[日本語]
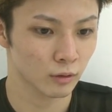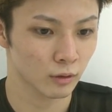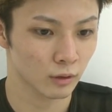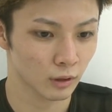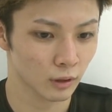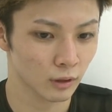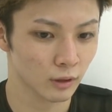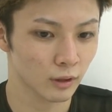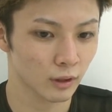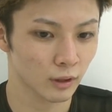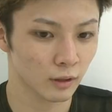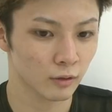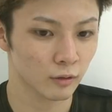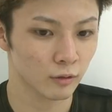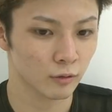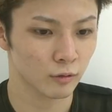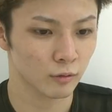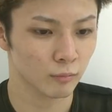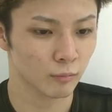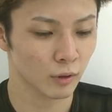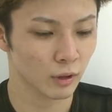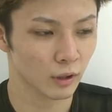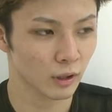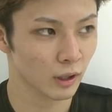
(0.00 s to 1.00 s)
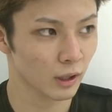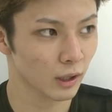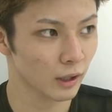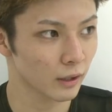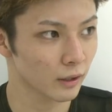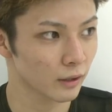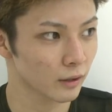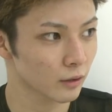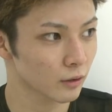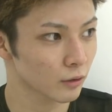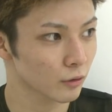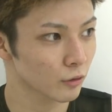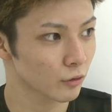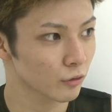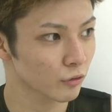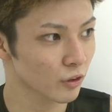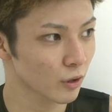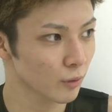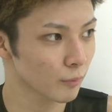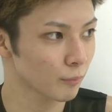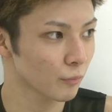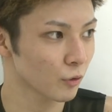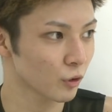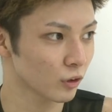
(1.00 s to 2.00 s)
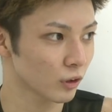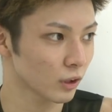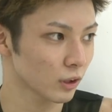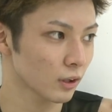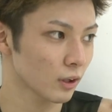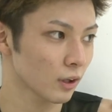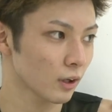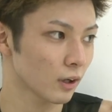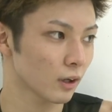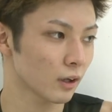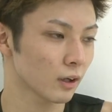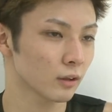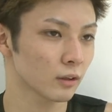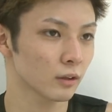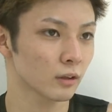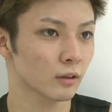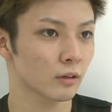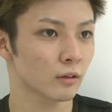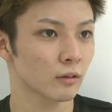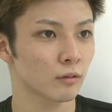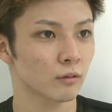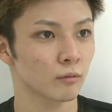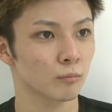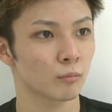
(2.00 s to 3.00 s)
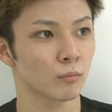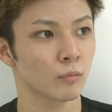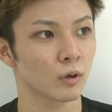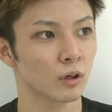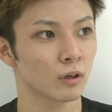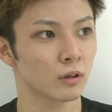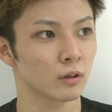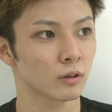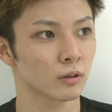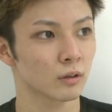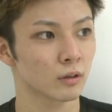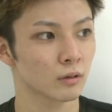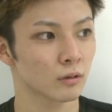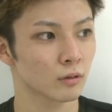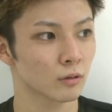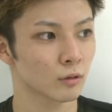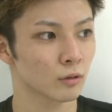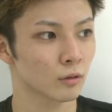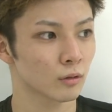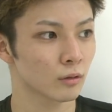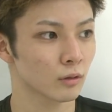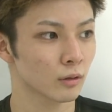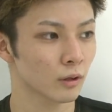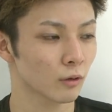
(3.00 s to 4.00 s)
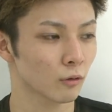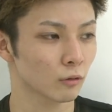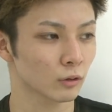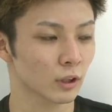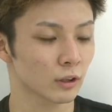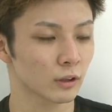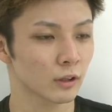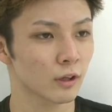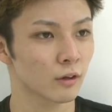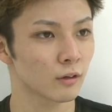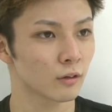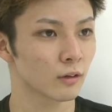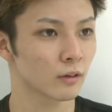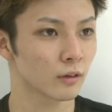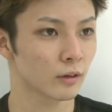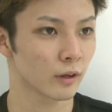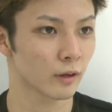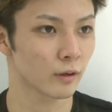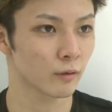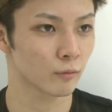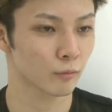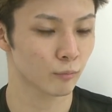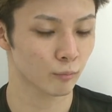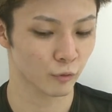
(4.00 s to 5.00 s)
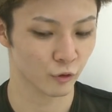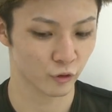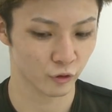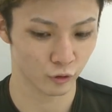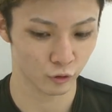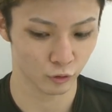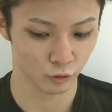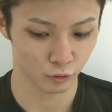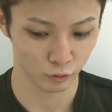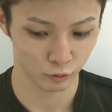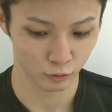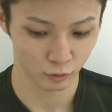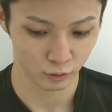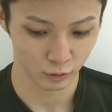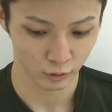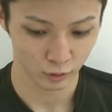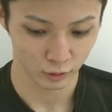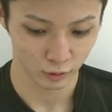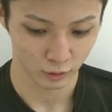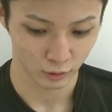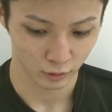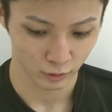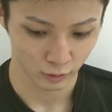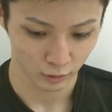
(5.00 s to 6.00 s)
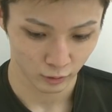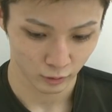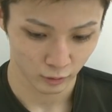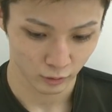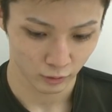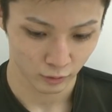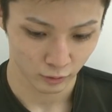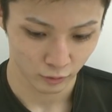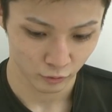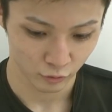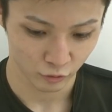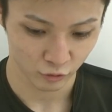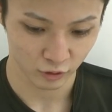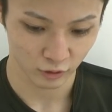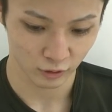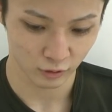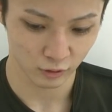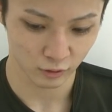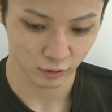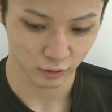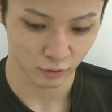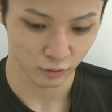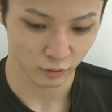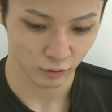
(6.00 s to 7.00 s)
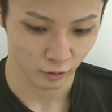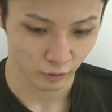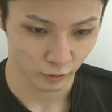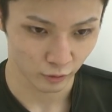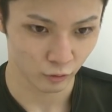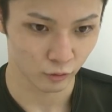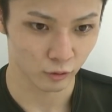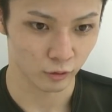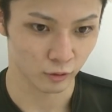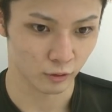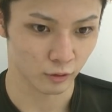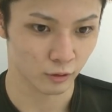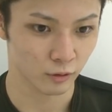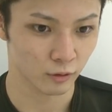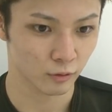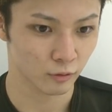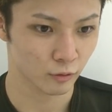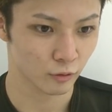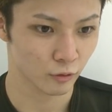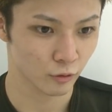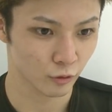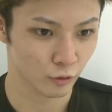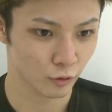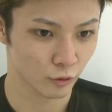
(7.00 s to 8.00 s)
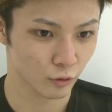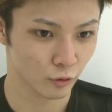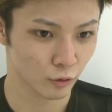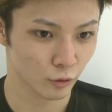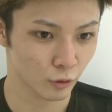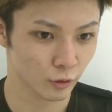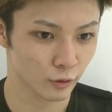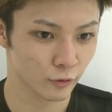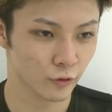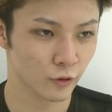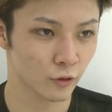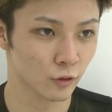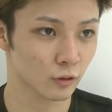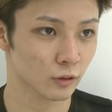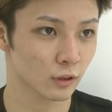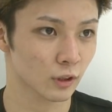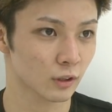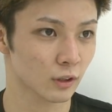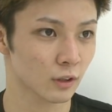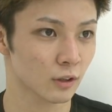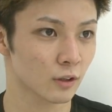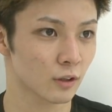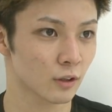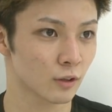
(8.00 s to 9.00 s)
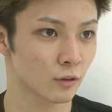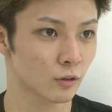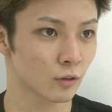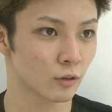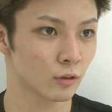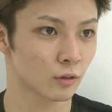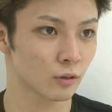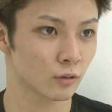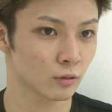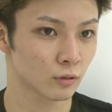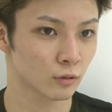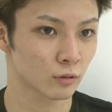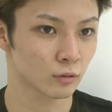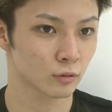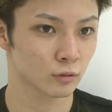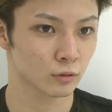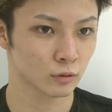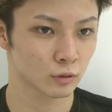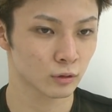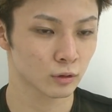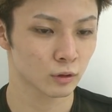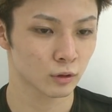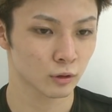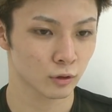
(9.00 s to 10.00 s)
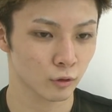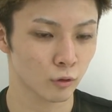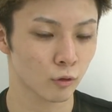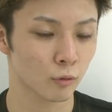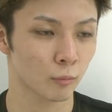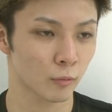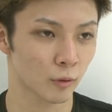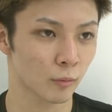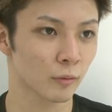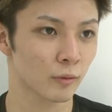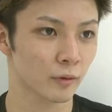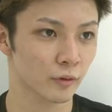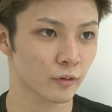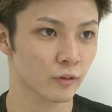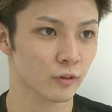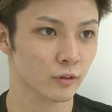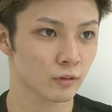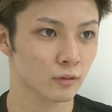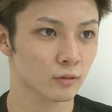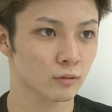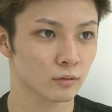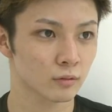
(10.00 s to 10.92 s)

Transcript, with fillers: だんだん、まあ、長いチャンピオンになってから、まあ、結構経ってくるんで、その自覚っていうのはよくより強くなってきていると思います。